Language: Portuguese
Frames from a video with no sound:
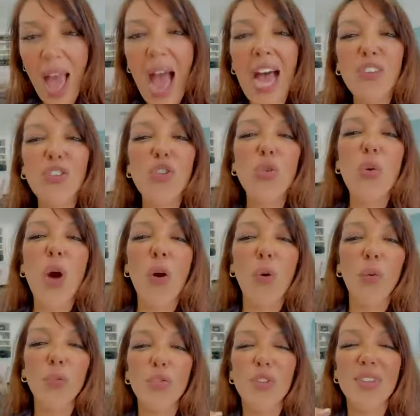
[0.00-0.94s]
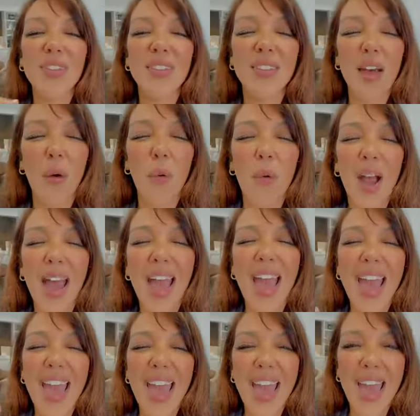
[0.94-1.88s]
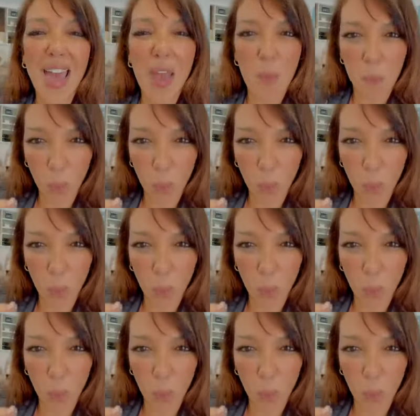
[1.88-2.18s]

A sua condição é